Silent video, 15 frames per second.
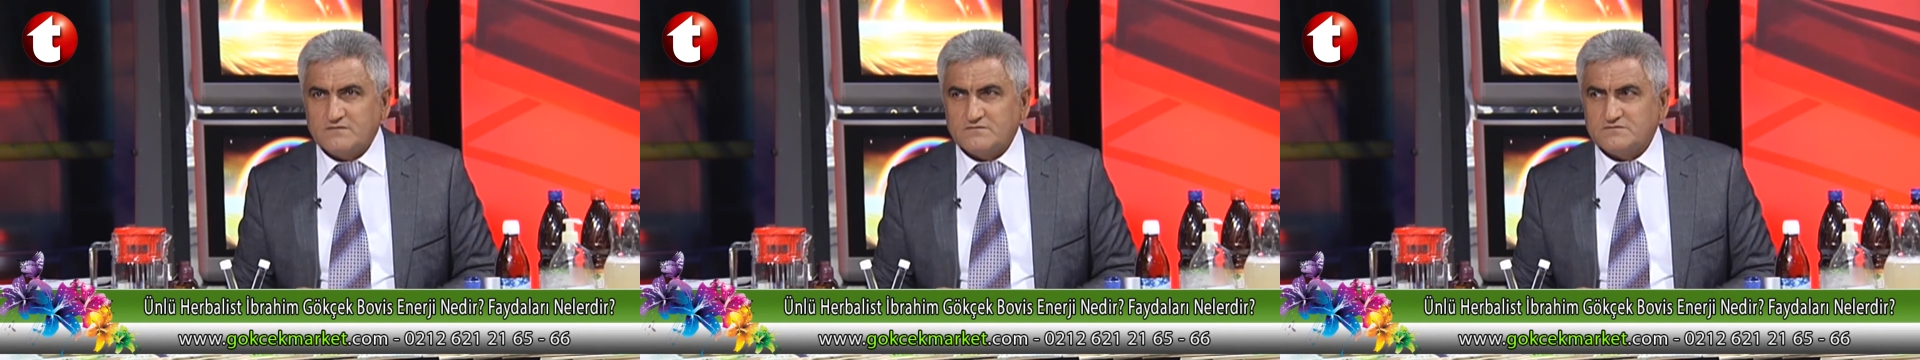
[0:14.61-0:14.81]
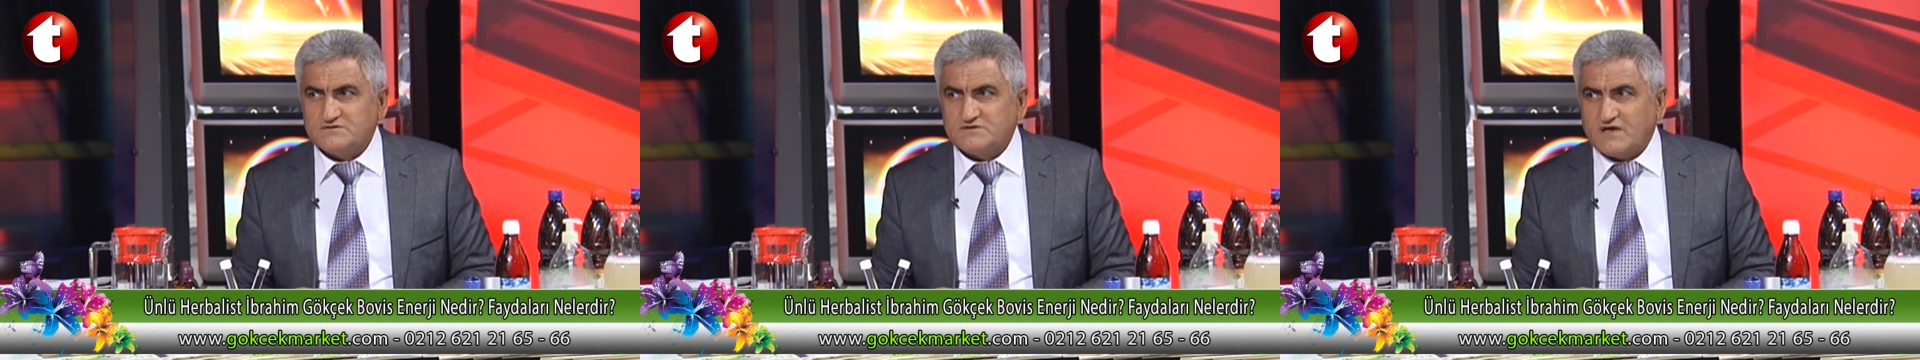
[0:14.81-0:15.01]

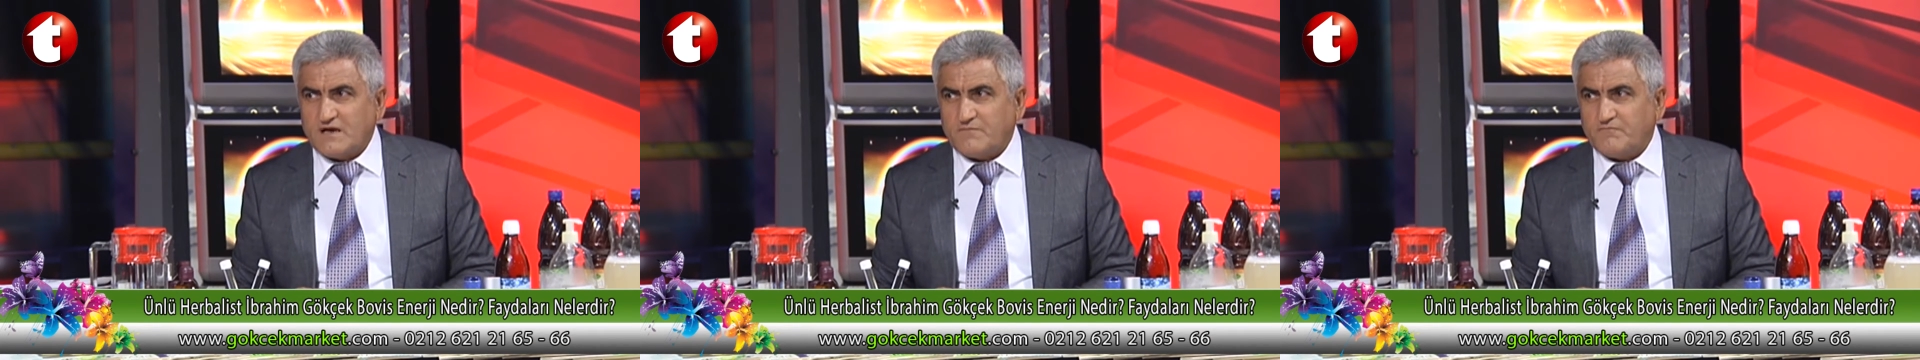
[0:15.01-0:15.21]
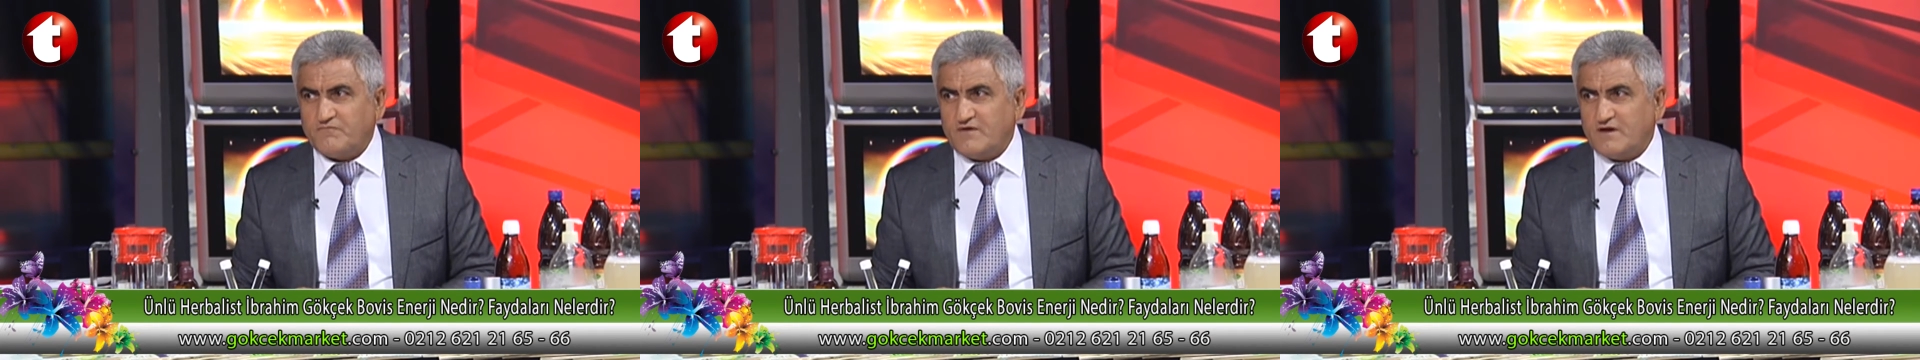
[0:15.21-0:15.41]

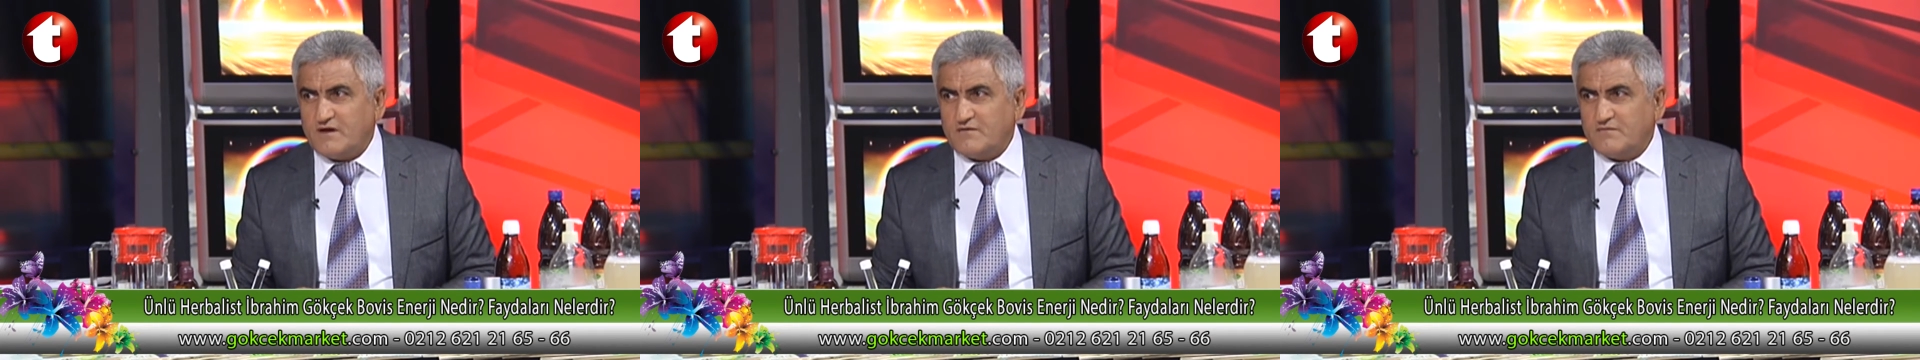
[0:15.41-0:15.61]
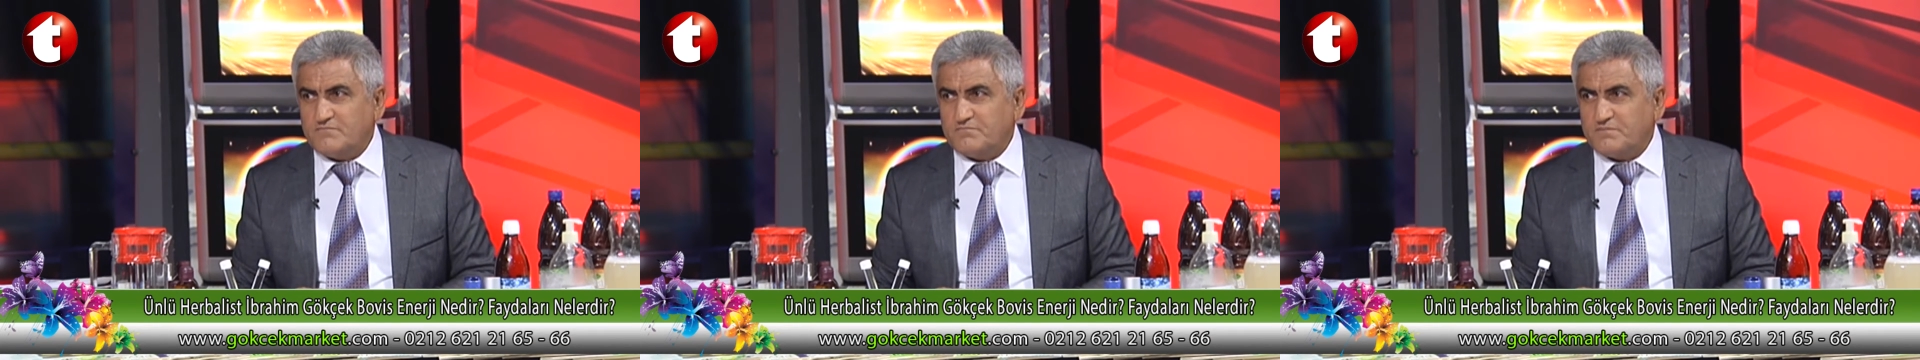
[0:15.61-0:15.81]
şarap ve
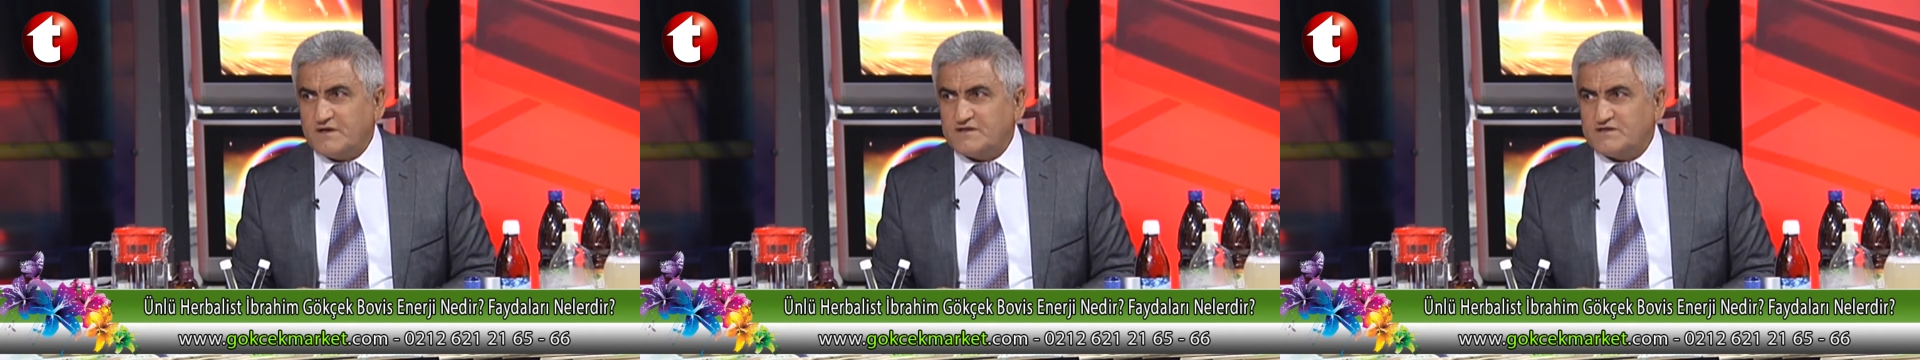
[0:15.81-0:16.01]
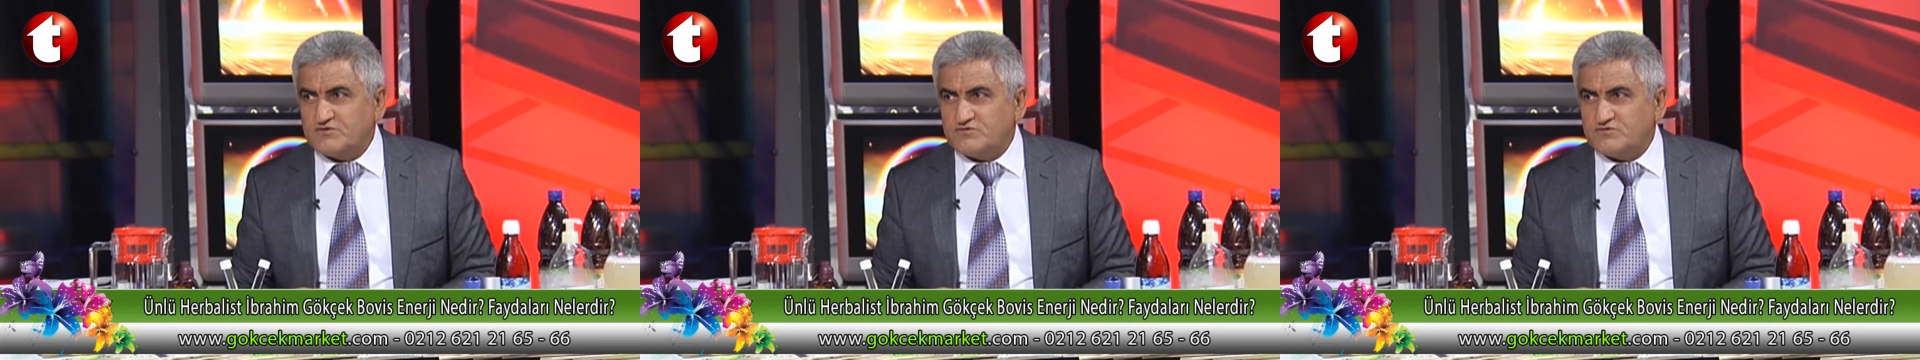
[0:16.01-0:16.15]
peynir